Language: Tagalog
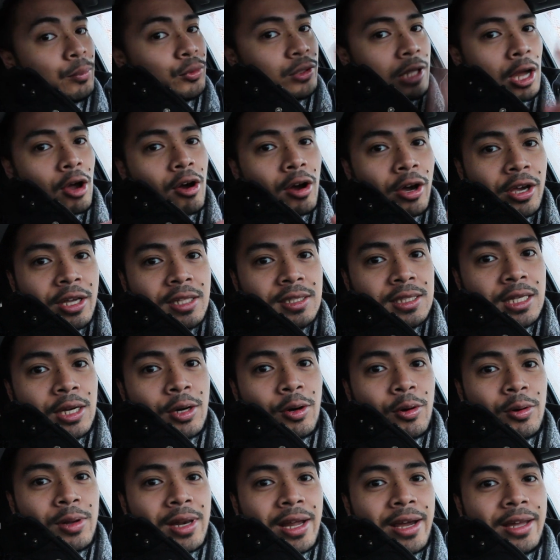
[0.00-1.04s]
Punta ako ngayon sa
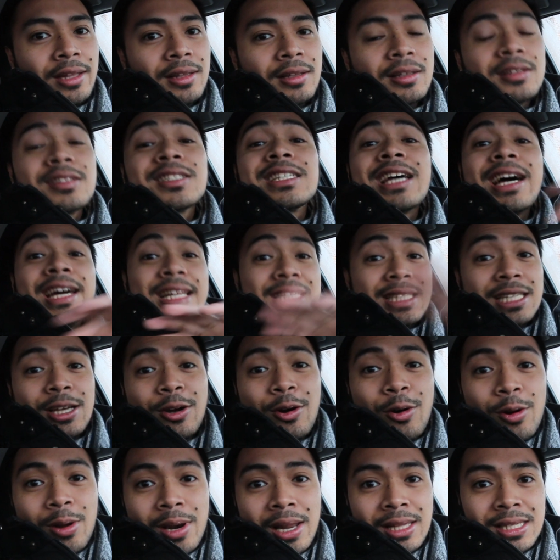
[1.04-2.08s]
Holland. Saan sa
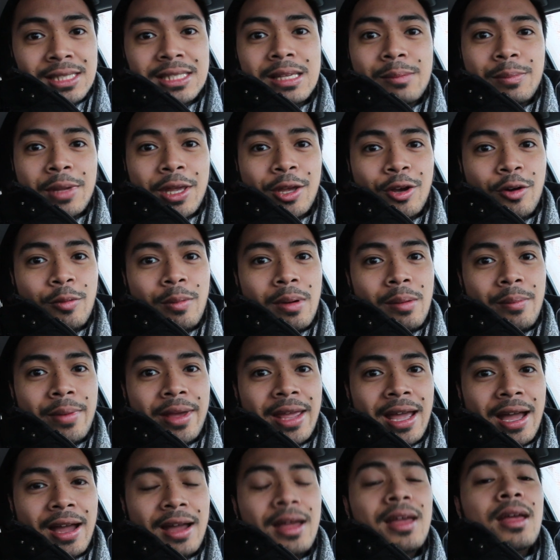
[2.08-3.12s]
Holland? Sasabihin ko
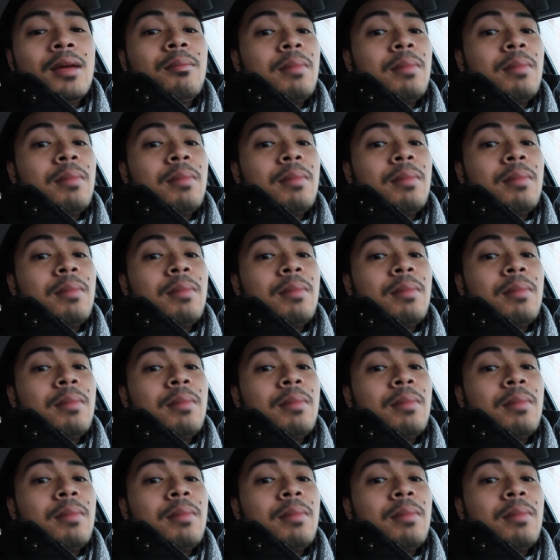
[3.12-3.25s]
mamaya.